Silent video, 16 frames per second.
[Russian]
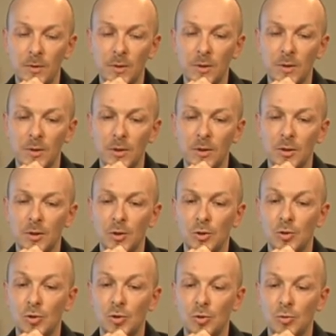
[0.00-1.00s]
э,
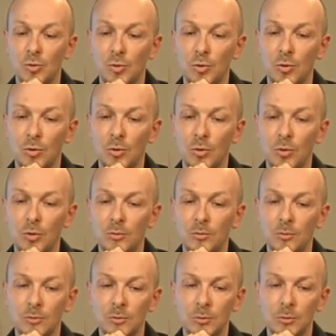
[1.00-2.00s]
что
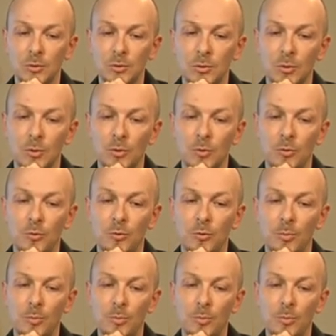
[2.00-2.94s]
в